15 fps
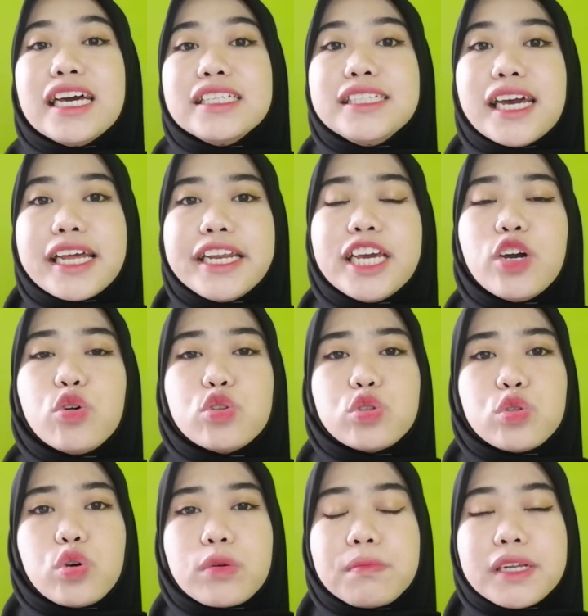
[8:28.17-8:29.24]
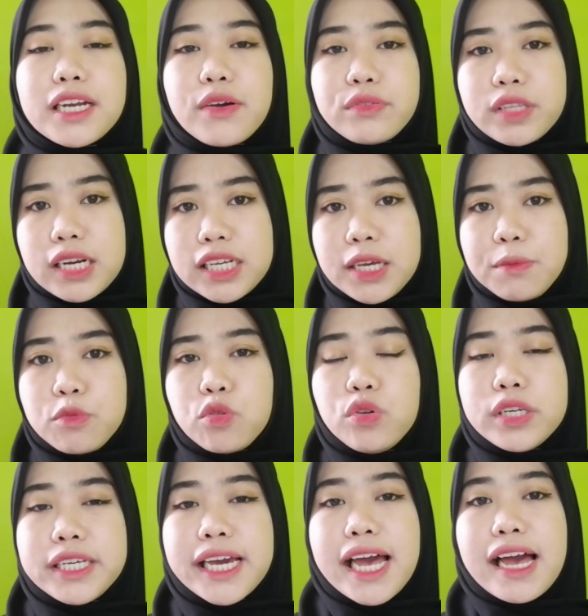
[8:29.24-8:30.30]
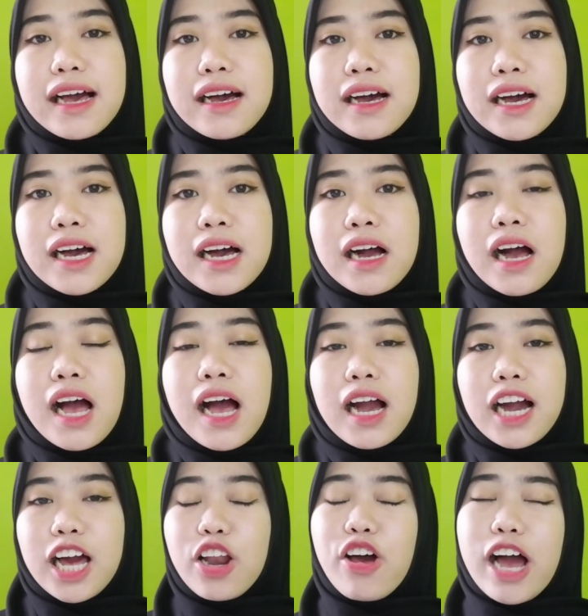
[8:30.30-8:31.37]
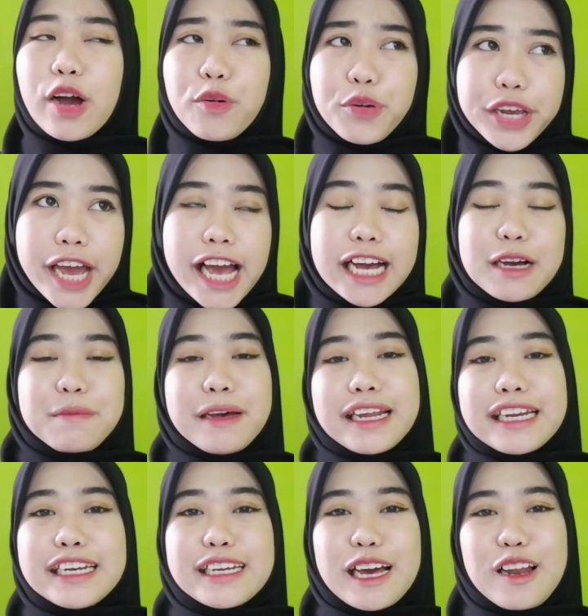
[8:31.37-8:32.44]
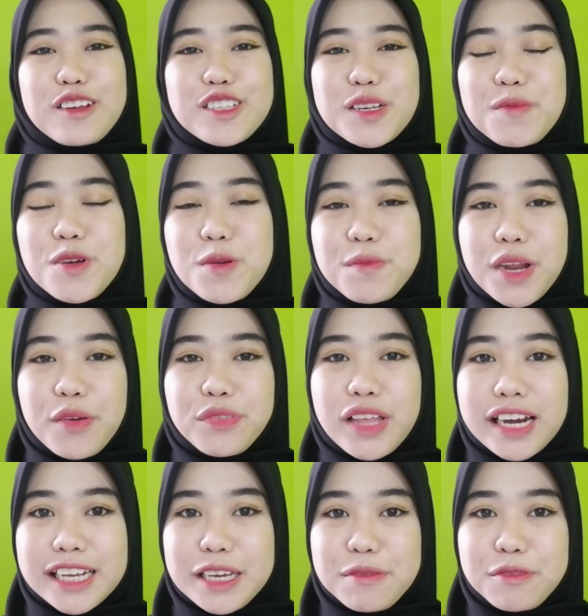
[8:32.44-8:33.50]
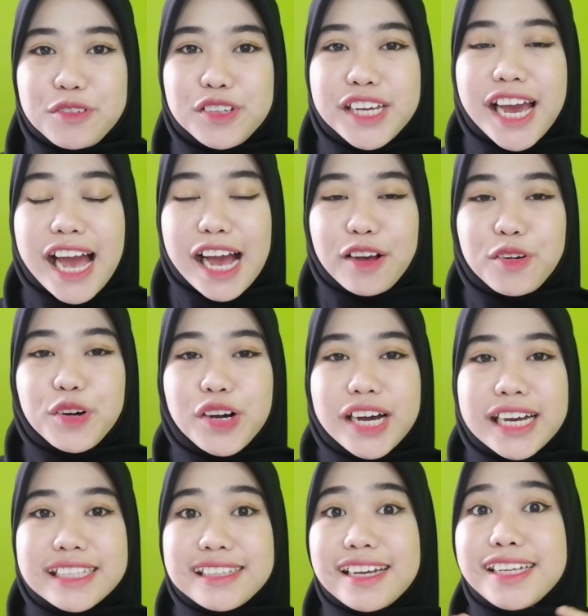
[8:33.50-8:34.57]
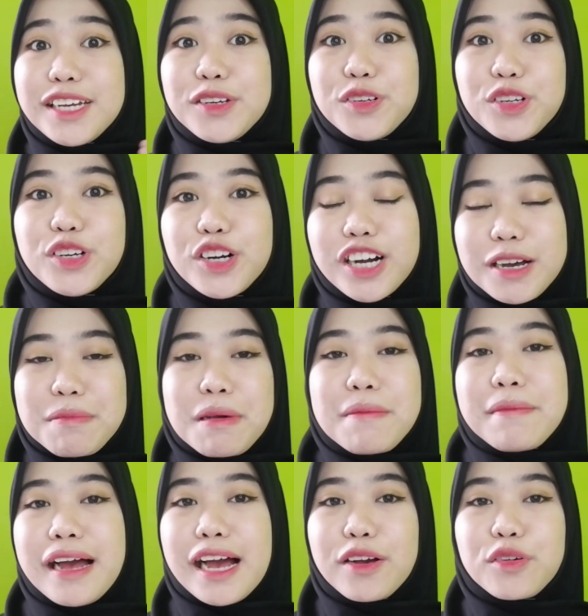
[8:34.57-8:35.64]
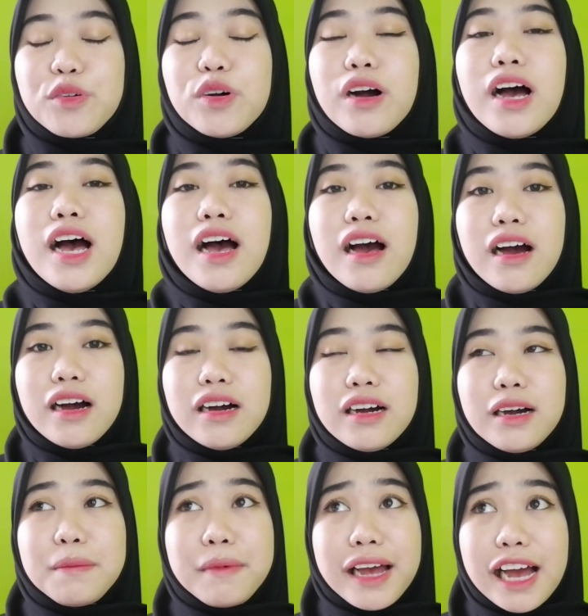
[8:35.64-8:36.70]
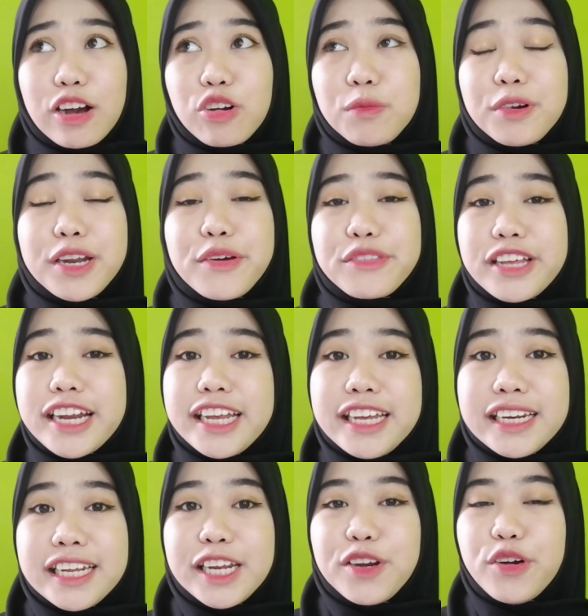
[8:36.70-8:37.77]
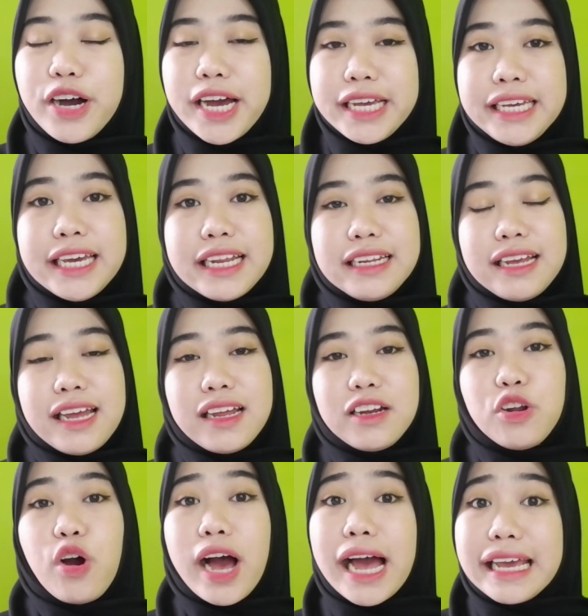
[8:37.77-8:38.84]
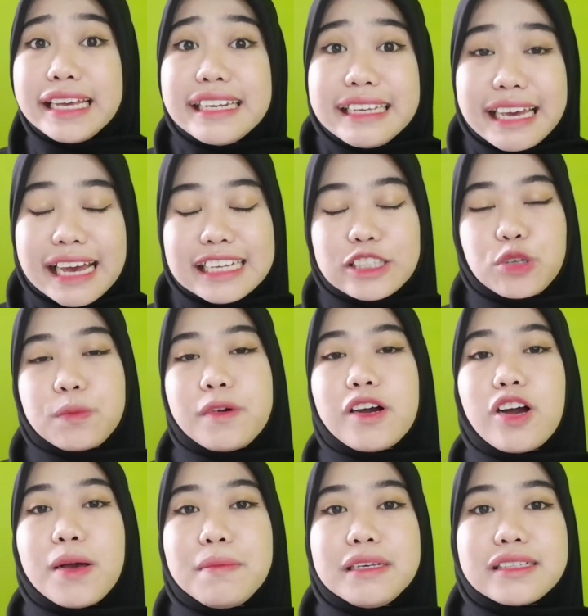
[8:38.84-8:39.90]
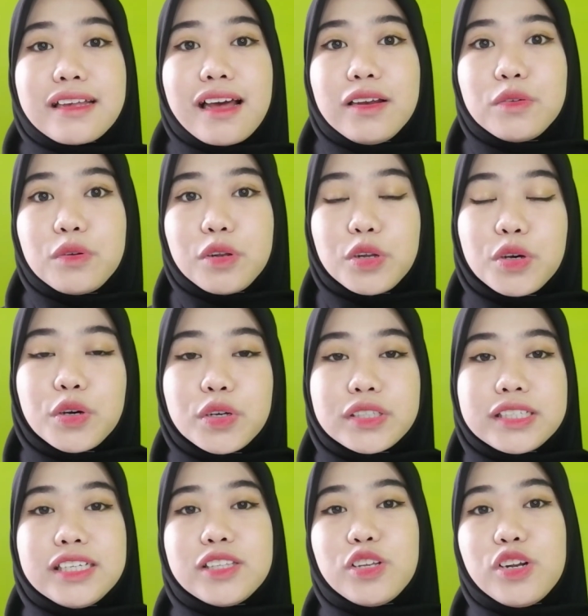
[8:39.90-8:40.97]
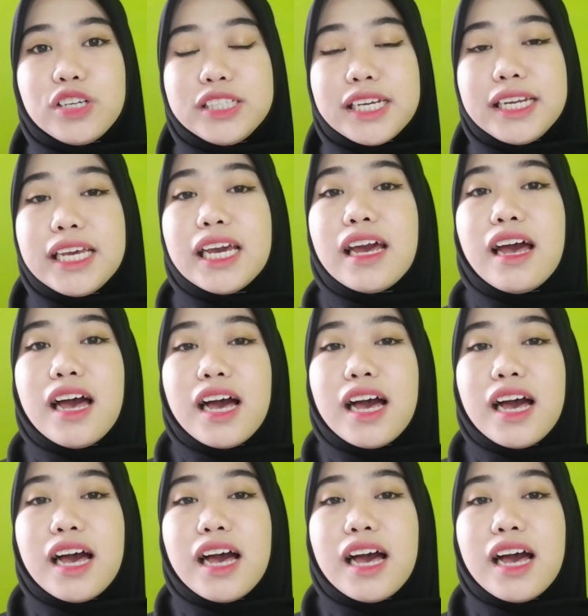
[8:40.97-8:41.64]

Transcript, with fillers: Jadi untuk mendaftar KIP kuliah uh, kalau aku ya kemarin kalau sebelum daftar KIP kuliah aku uh, tanya dulu ke mama aku, uh, "Ma, aku mau daftar ini, doain ya, doain ya semoga bisa lulus." gitu loh. Jadi